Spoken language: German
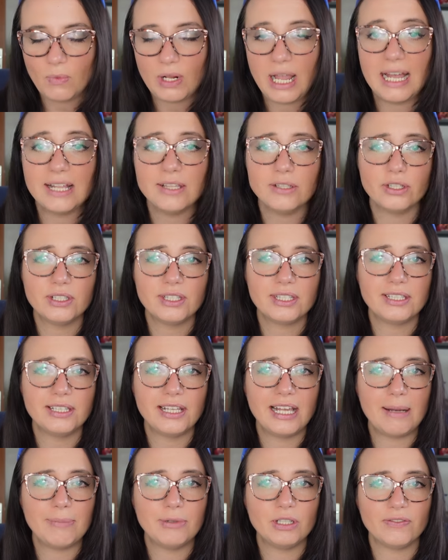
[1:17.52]

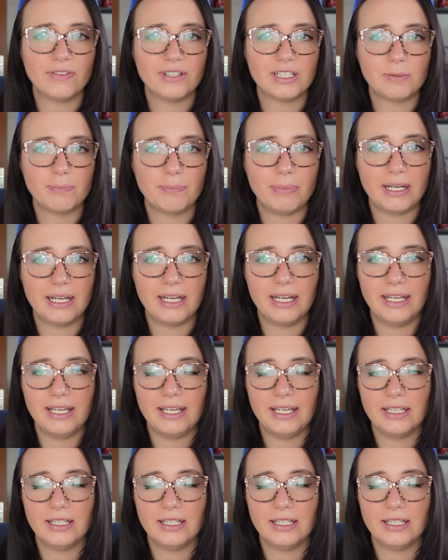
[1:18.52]
Ansonsten habe ich was bei,